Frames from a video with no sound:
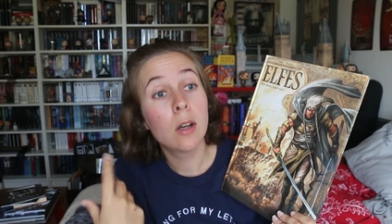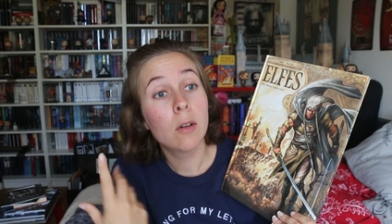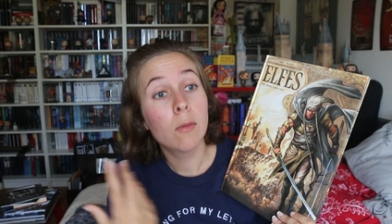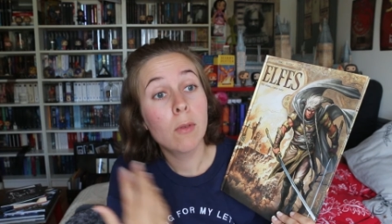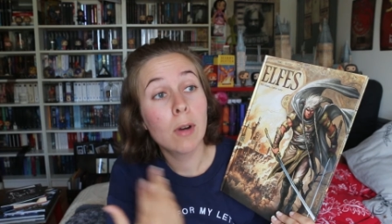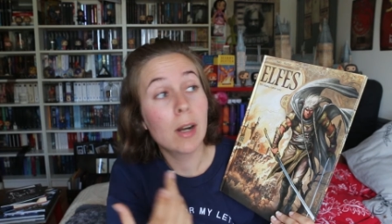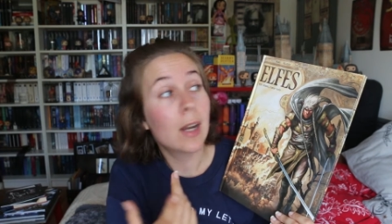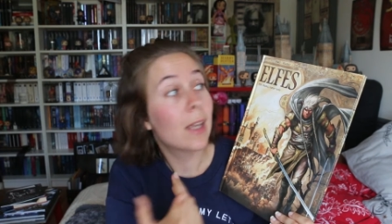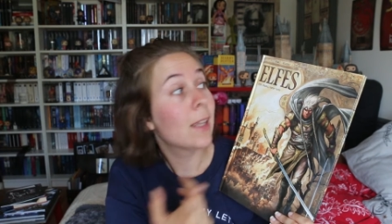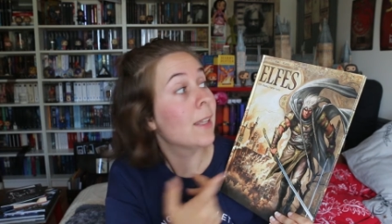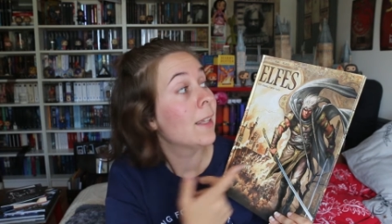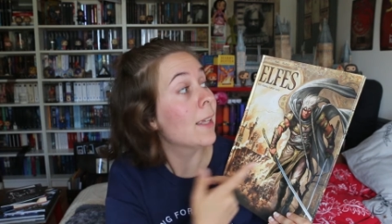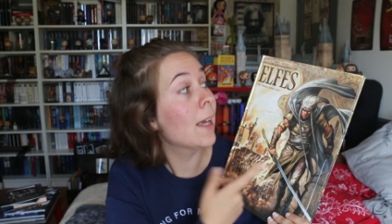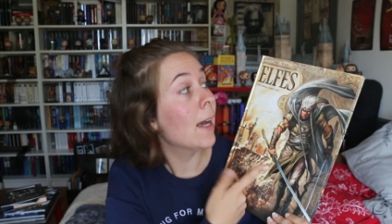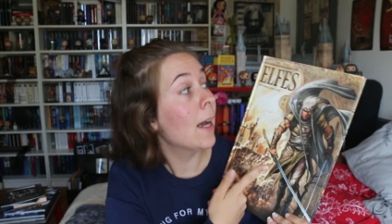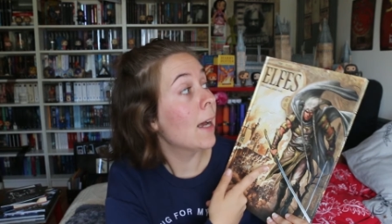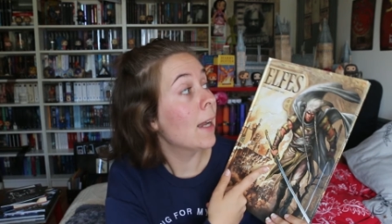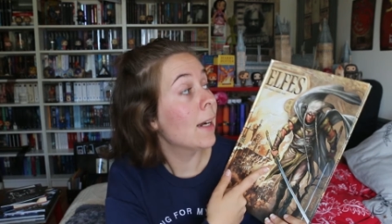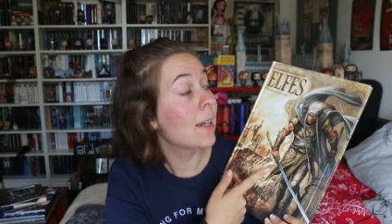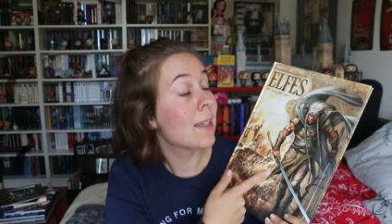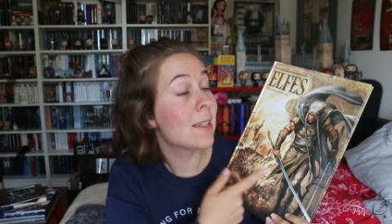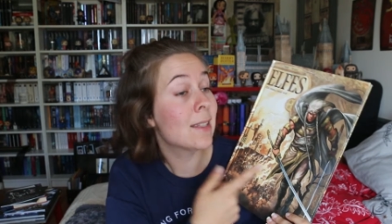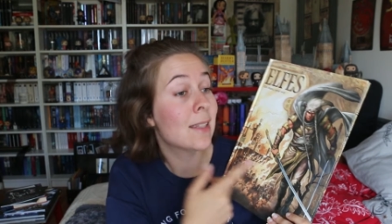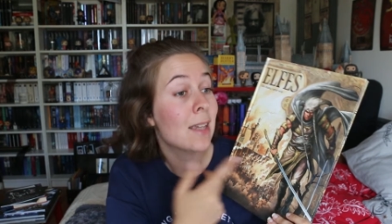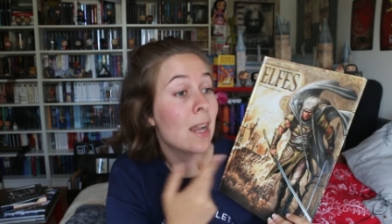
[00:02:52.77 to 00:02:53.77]
Voilà, il y
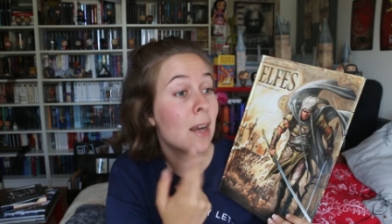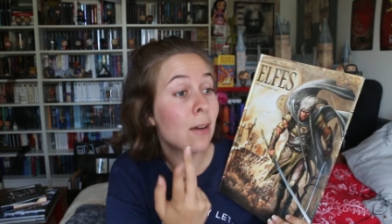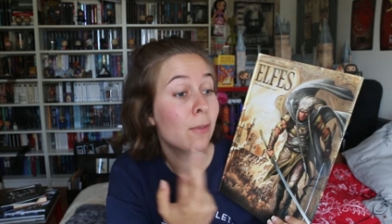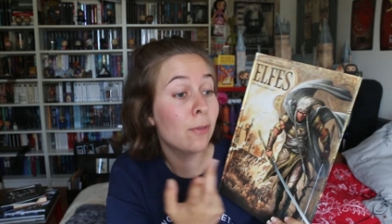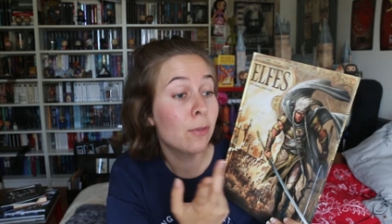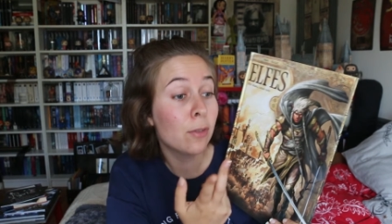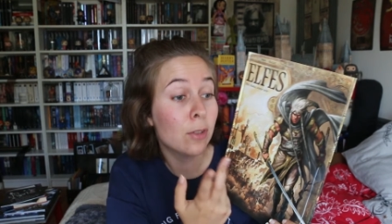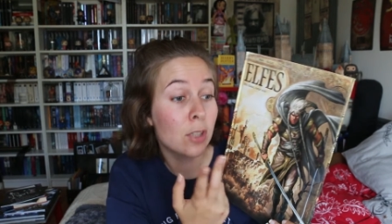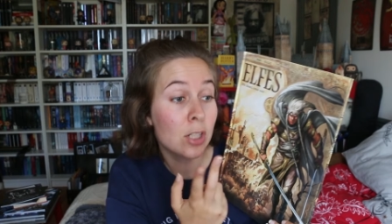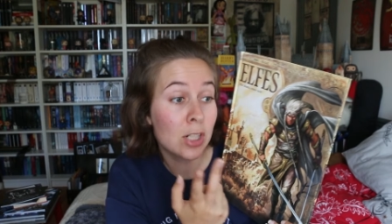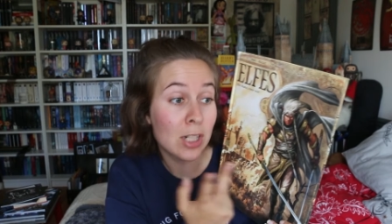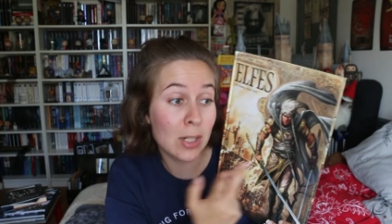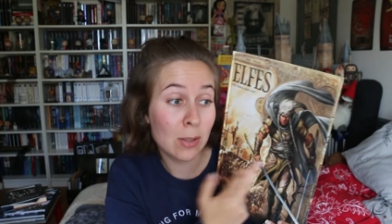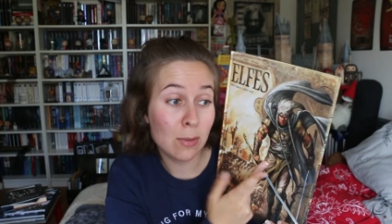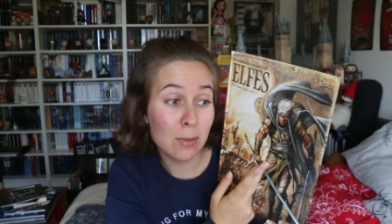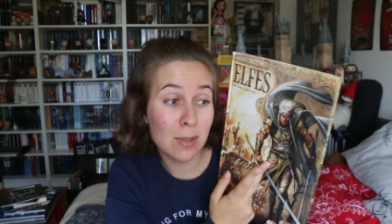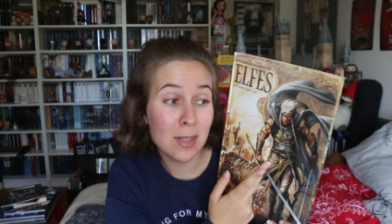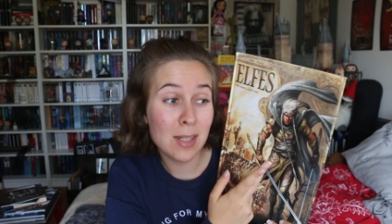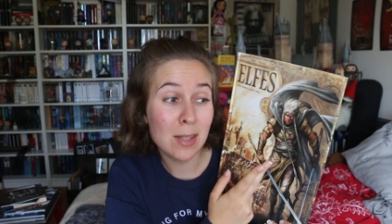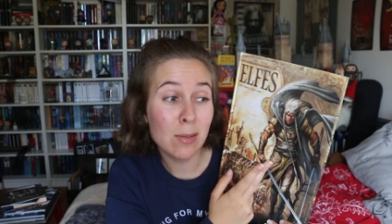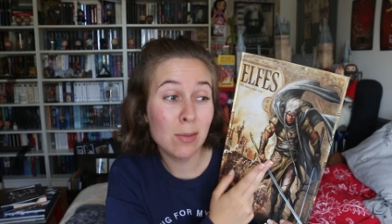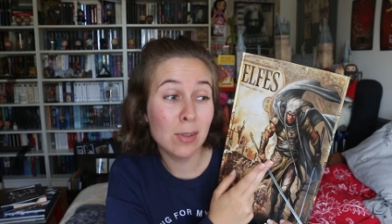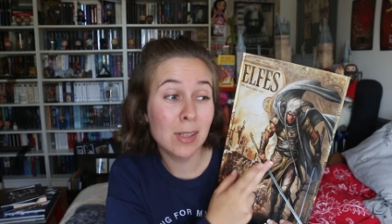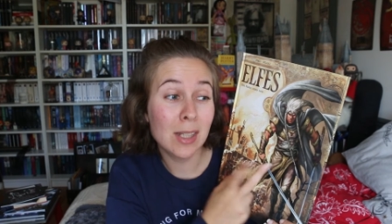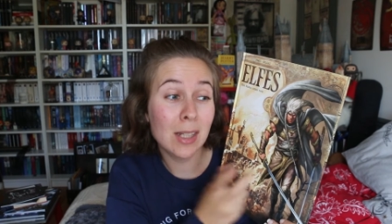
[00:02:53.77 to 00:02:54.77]
a les elfes. J'ai
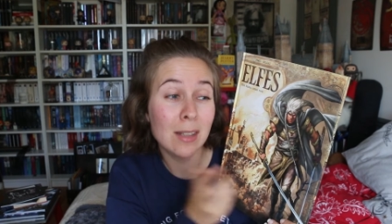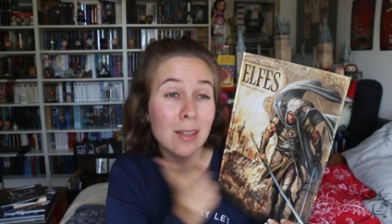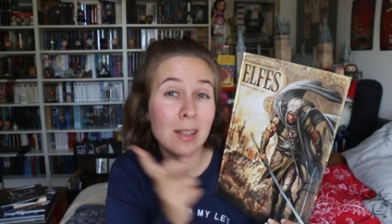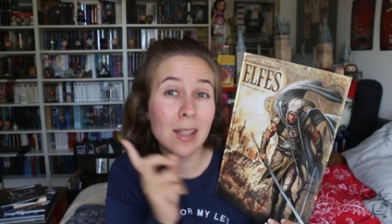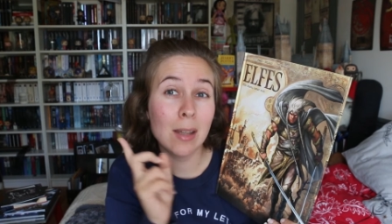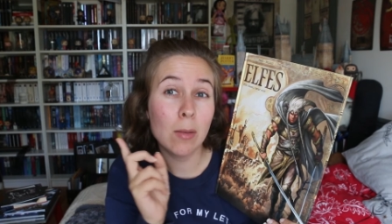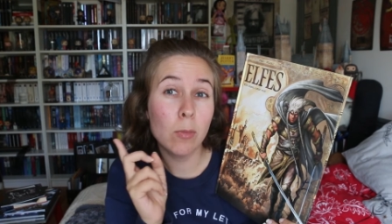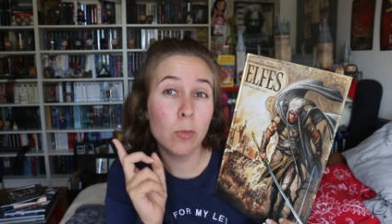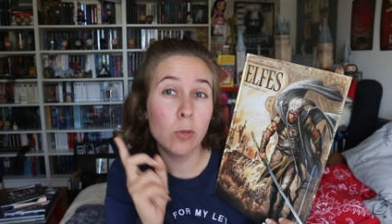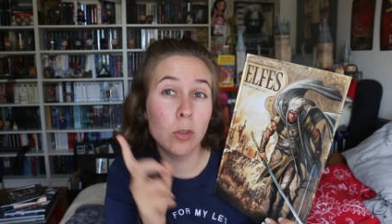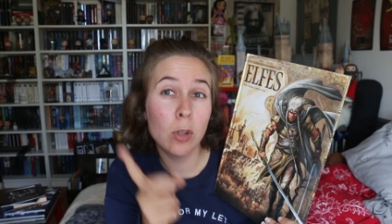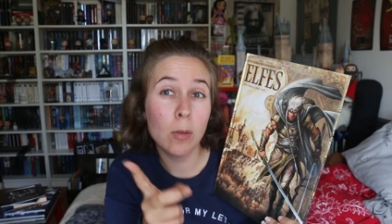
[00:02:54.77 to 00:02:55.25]
aussi le quatrième